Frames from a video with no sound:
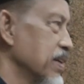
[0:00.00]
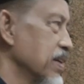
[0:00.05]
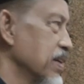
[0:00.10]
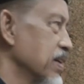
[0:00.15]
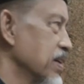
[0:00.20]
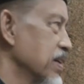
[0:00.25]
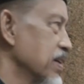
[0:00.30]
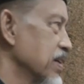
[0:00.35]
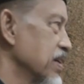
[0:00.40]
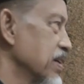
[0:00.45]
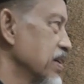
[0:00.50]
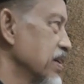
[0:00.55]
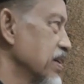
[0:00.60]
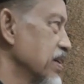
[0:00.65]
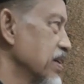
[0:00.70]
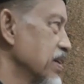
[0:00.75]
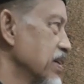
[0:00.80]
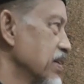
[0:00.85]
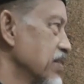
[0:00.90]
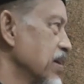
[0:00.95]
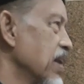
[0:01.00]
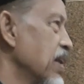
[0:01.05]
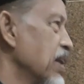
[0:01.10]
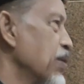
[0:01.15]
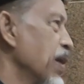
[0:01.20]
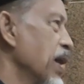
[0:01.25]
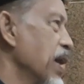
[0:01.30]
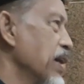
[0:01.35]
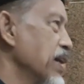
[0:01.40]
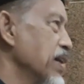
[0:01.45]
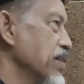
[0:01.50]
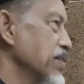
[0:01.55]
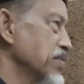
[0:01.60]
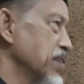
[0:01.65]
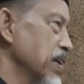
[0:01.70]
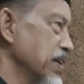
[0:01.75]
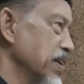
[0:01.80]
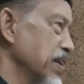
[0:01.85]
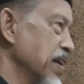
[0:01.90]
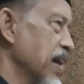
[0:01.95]
Ya. Salewangan
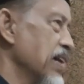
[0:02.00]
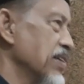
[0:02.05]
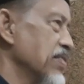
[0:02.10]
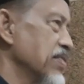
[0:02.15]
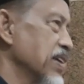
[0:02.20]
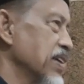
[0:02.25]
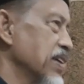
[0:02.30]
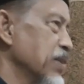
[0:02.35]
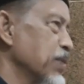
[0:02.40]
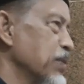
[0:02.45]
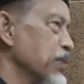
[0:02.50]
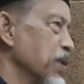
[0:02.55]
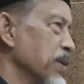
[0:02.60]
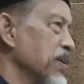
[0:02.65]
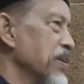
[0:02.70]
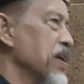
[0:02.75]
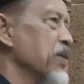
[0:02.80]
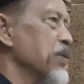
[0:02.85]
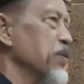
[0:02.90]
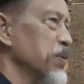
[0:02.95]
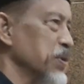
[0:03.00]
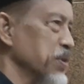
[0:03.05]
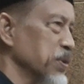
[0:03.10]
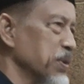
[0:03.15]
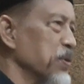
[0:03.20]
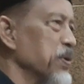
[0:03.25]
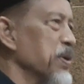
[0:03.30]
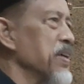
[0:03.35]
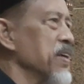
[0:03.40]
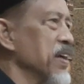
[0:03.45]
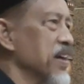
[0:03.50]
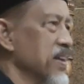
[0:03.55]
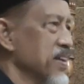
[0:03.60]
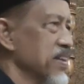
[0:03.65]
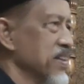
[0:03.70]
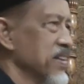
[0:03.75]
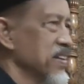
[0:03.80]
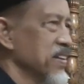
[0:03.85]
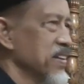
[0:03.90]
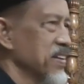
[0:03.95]
sanihasa keluarga no kunjunginya.
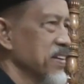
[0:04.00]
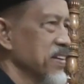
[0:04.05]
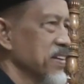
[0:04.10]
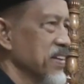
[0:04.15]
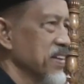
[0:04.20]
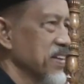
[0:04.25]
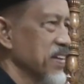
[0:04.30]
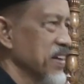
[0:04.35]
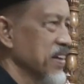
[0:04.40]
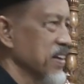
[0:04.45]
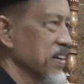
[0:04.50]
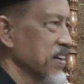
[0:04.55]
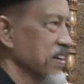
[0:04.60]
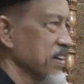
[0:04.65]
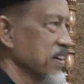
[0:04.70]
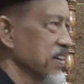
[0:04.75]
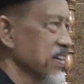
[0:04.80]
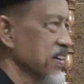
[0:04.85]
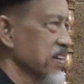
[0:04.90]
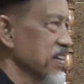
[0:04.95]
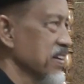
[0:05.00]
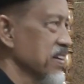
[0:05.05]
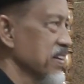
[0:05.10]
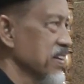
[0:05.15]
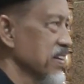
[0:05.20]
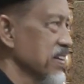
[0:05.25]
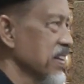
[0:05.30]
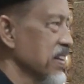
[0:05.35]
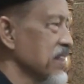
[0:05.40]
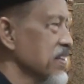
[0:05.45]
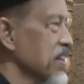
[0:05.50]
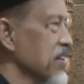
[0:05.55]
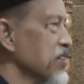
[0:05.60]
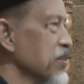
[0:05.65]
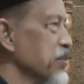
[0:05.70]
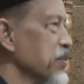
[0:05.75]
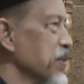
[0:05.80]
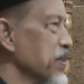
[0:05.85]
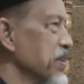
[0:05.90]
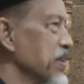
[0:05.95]
Ya. Kira-kira
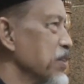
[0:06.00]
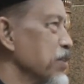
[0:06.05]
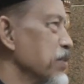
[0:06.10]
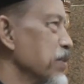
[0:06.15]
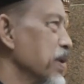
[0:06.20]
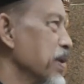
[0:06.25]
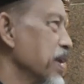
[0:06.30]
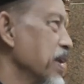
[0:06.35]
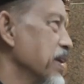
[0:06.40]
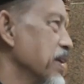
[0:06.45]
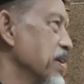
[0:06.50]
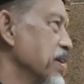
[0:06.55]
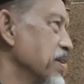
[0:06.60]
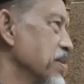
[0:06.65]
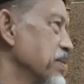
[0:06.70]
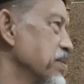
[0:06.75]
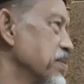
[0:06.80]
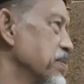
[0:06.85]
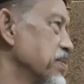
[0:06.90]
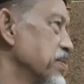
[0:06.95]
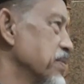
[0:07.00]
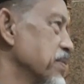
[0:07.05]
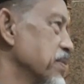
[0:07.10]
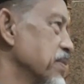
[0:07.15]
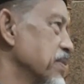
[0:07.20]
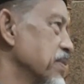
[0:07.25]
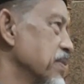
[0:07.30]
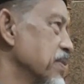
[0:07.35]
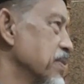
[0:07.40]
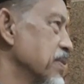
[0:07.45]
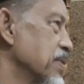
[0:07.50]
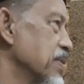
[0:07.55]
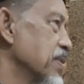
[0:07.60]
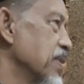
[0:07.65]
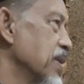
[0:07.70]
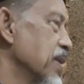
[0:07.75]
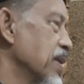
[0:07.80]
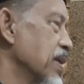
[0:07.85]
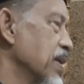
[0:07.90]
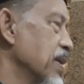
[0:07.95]
seperti itu maknanya.
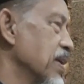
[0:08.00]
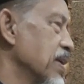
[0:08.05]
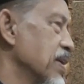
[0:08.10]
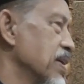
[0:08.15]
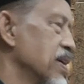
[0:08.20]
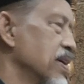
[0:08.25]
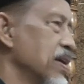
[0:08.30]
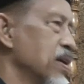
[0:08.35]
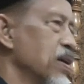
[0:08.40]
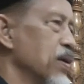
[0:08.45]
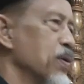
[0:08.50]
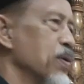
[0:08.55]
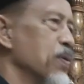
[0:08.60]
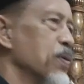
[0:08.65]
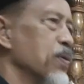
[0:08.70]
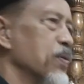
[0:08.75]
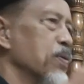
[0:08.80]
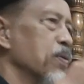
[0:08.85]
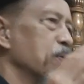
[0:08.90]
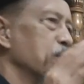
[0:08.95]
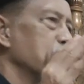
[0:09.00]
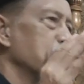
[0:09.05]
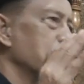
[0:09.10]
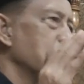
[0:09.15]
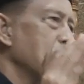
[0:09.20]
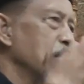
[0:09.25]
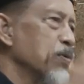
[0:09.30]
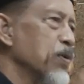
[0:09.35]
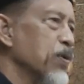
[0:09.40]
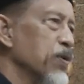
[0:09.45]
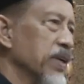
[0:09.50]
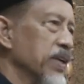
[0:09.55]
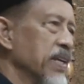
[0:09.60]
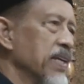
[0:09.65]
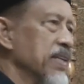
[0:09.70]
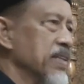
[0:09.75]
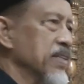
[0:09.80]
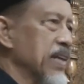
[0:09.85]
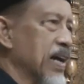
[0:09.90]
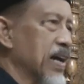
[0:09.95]
Nah. Wawu
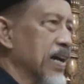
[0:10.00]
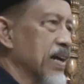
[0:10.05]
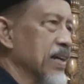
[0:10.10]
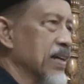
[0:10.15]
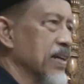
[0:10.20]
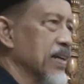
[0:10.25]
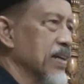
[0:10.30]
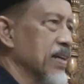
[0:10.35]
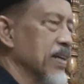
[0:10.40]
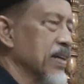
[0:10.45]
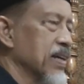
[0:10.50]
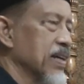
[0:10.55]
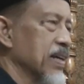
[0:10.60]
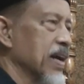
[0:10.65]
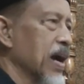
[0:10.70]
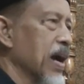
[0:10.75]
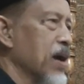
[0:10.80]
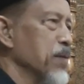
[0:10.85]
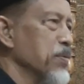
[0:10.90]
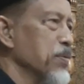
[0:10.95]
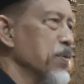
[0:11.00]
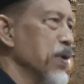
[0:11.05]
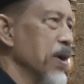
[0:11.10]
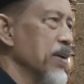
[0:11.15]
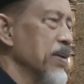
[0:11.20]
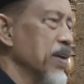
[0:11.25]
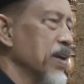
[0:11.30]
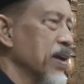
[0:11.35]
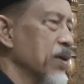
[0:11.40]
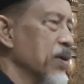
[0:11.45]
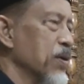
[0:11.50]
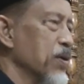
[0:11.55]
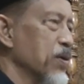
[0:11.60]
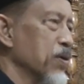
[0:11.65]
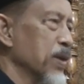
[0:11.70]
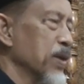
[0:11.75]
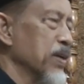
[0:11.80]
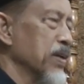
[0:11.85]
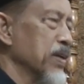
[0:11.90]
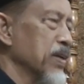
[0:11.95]
kita kamu adalah
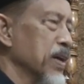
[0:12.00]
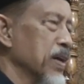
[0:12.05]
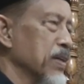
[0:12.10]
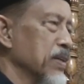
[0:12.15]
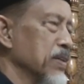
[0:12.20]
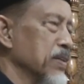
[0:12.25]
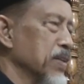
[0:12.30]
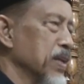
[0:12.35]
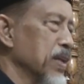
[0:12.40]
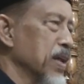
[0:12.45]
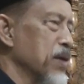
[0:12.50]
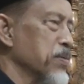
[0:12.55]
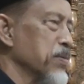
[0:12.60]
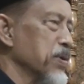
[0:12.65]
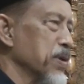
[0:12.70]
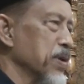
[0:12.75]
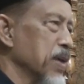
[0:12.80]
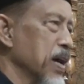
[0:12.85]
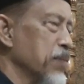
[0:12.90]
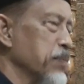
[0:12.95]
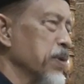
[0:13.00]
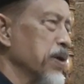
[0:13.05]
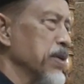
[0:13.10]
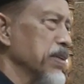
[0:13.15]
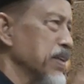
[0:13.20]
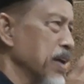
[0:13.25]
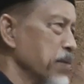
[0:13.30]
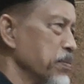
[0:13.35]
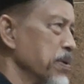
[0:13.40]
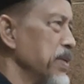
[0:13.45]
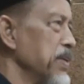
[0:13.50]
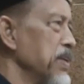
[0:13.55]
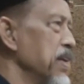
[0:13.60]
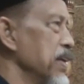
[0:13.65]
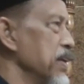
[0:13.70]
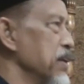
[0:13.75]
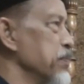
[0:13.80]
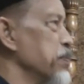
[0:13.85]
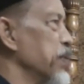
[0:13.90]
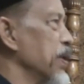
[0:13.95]
orang yang telah mendapat
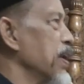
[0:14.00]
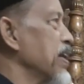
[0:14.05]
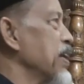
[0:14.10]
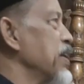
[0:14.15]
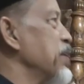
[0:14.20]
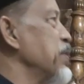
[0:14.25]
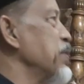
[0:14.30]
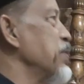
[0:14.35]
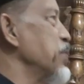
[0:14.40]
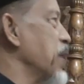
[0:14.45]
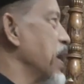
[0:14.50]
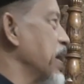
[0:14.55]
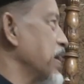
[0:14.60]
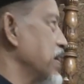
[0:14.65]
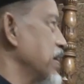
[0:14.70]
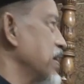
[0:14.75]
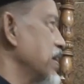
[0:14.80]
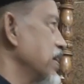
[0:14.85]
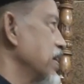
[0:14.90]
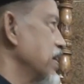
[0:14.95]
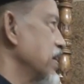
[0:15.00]
jaminan perlindungan,